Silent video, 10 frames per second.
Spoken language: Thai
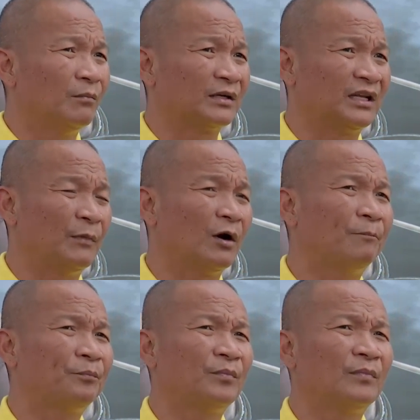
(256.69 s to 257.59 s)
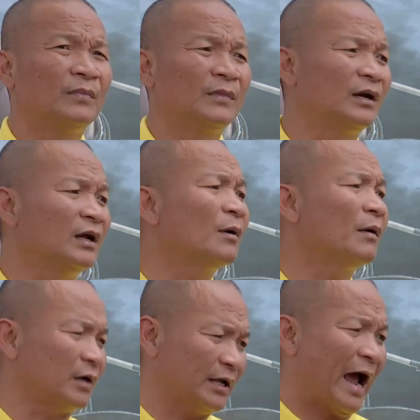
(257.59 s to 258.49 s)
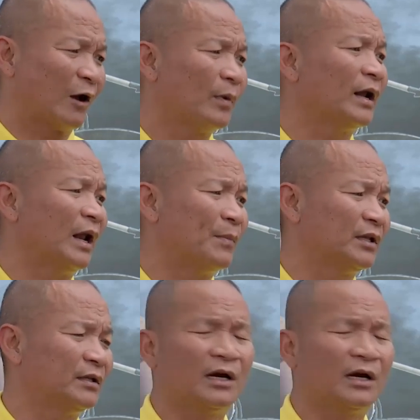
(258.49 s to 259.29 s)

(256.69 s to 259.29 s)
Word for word: บางทีมันก็นึกก็อยากเหมือนกันเนี่ยบางที